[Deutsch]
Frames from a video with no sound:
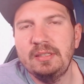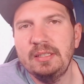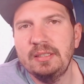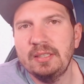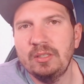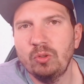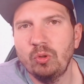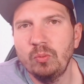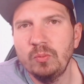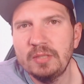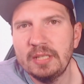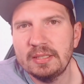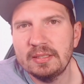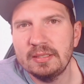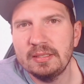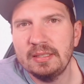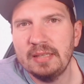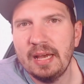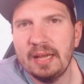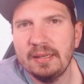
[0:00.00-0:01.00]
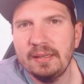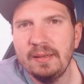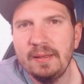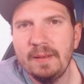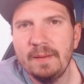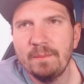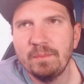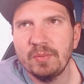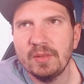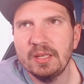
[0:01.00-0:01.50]
die ich dann umsetzen kann
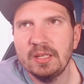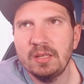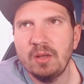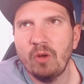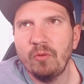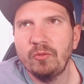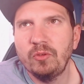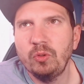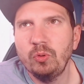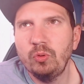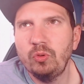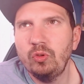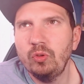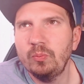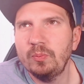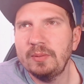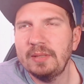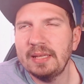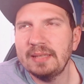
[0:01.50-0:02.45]
äh, auf YouTube.